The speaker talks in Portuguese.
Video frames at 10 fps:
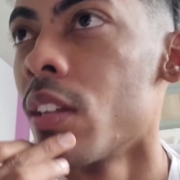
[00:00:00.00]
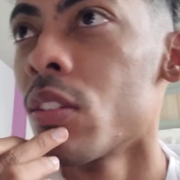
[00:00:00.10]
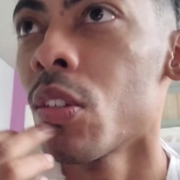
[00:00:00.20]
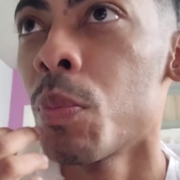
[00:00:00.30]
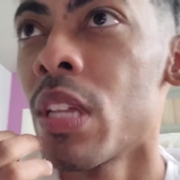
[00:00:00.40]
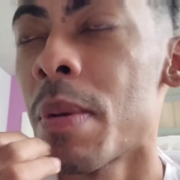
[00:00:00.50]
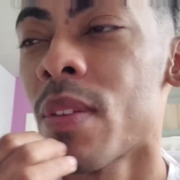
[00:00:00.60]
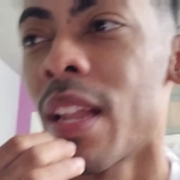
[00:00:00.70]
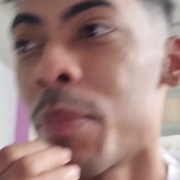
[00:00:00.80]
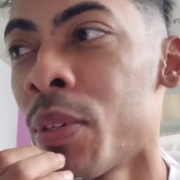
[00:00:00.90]
Não tô podendo
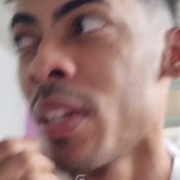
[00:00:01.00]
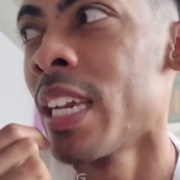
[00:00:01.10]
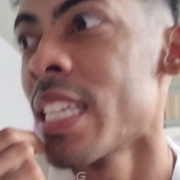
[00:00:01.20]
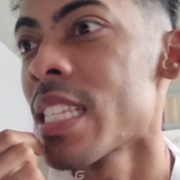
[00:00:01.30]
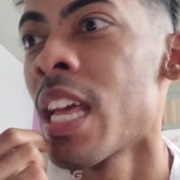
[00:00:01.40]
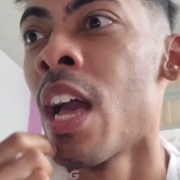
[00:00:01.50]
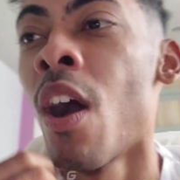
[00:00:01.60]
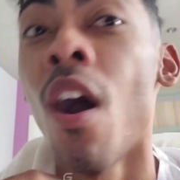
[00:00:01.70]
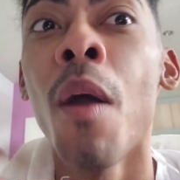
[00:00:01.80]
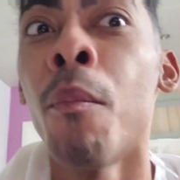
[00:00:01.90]
falar português.
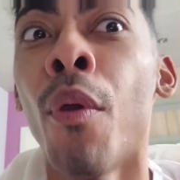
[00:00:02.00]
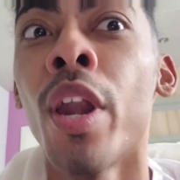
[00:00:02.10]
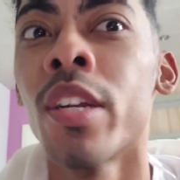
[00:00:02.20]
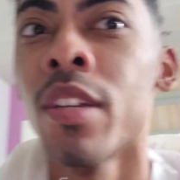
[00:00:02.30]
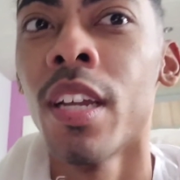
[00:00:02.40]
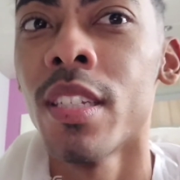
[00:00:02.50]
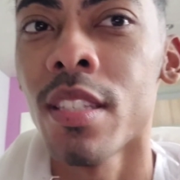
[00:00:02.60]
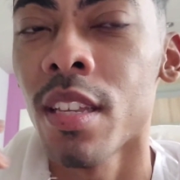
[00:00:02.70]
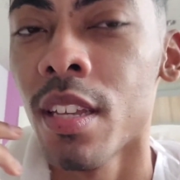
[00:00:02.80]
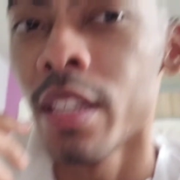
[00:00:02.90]
Ó, português.